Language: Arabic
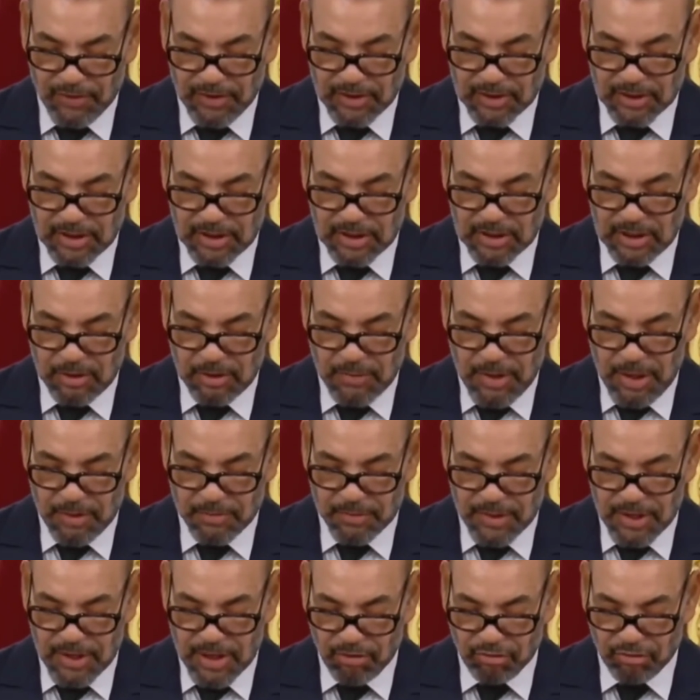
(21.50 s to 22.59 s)
فقد قدم
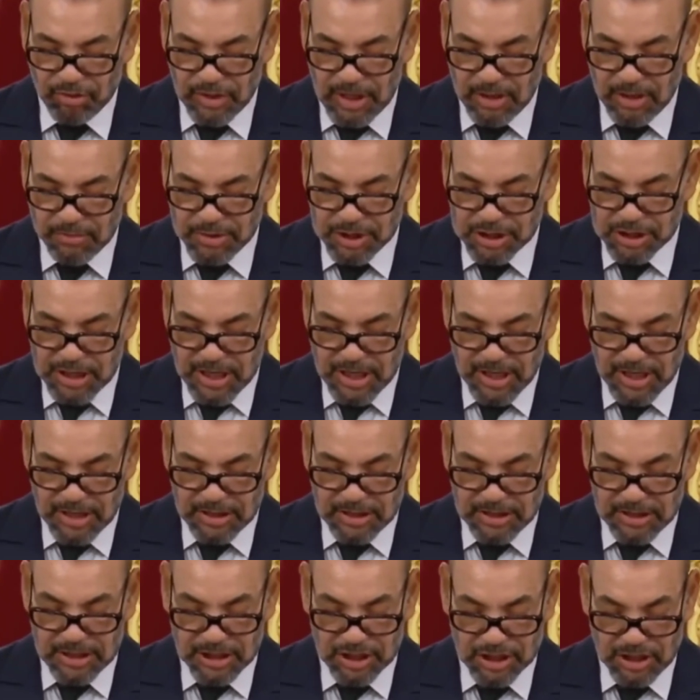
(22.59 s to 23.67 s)
أبناؤنا
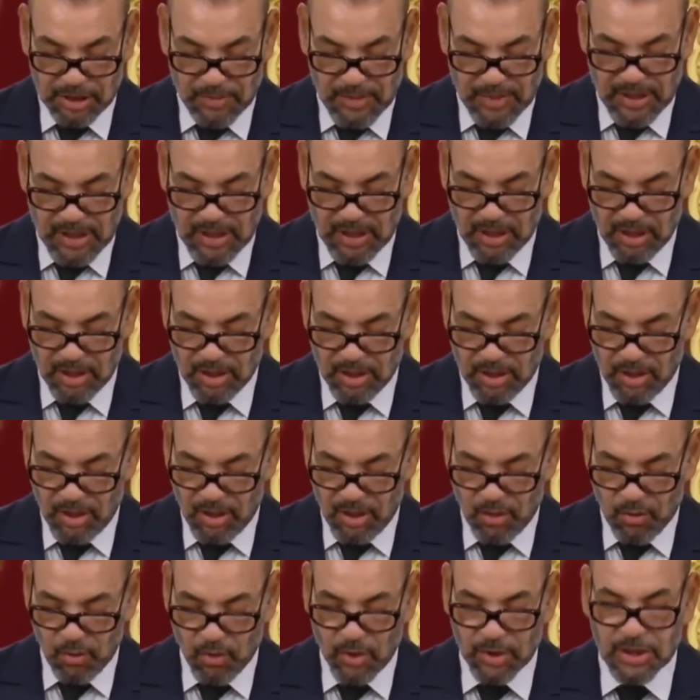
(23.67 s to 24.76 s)
بشهادة الجميع
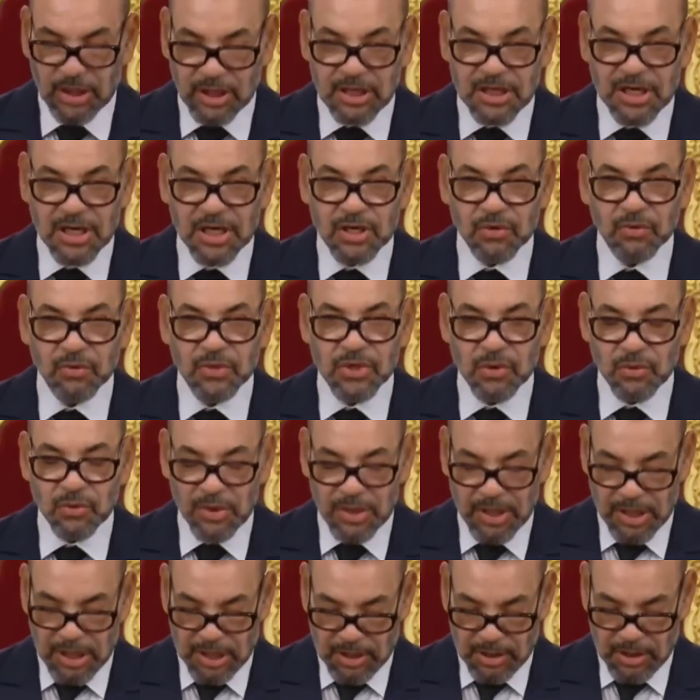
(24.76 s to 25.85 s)
وطنيا
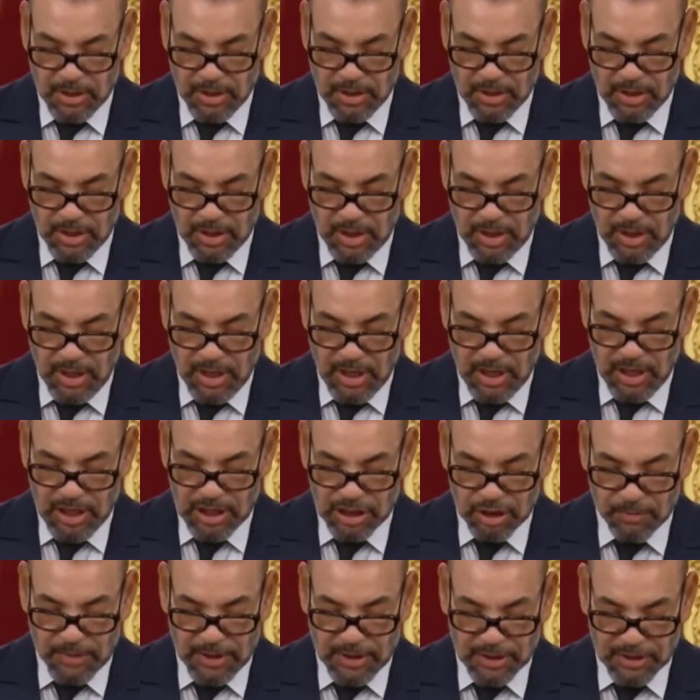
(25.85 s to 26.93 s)
ودوليا
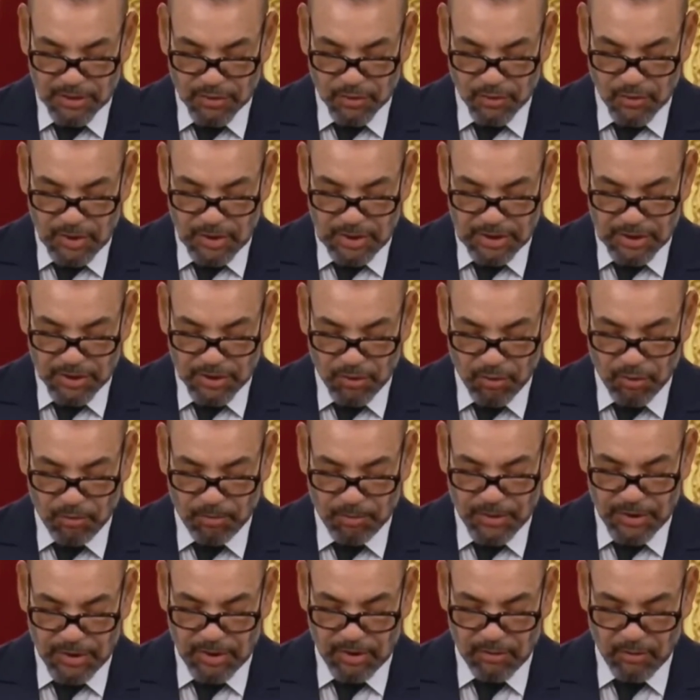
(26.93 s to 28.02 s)
أجمل صورة
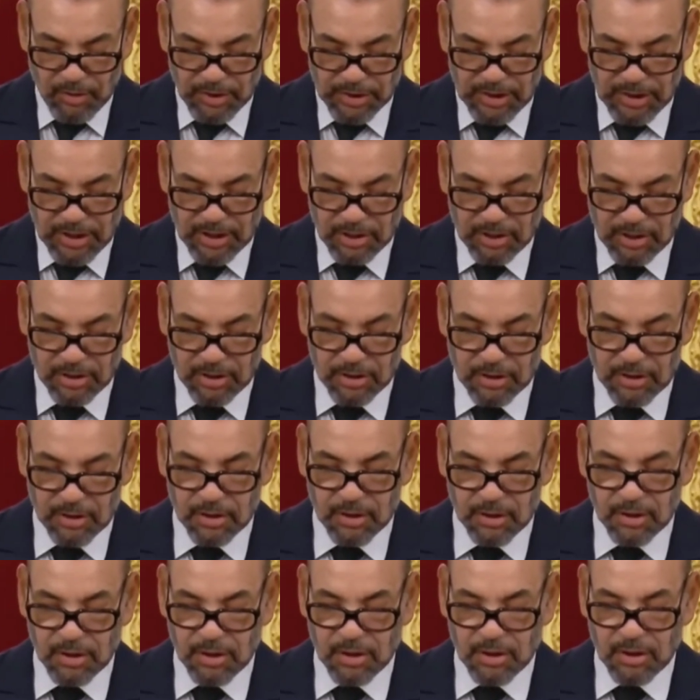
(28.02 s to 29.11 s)
حب الوطن
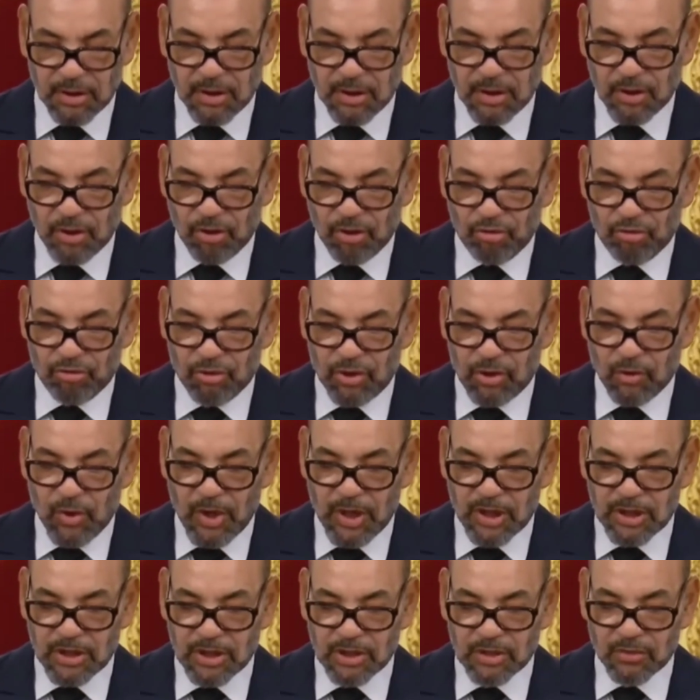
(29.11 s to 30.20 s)

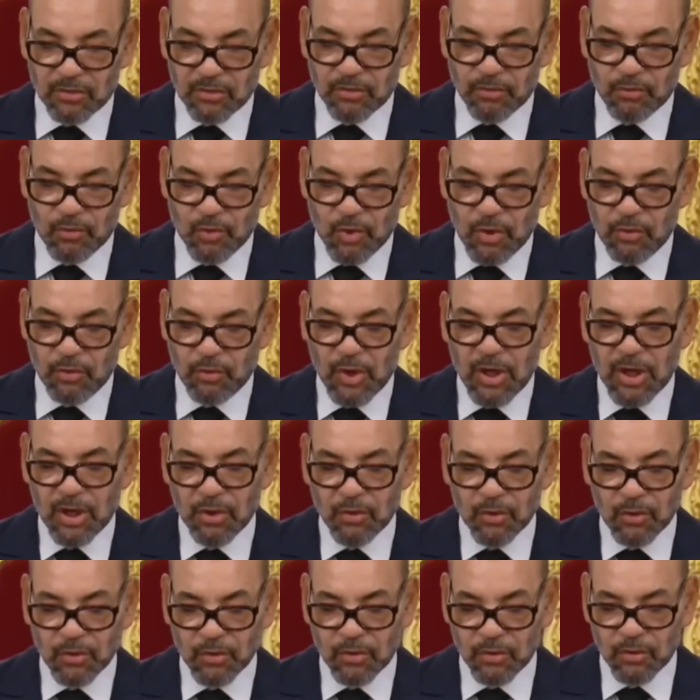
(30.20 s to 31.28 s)
والوحدة,
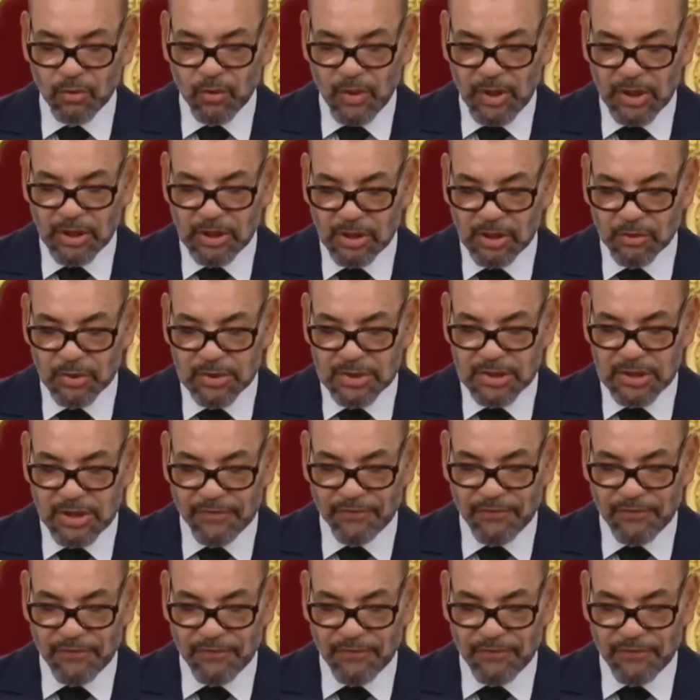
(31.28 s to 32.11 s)
والوحدة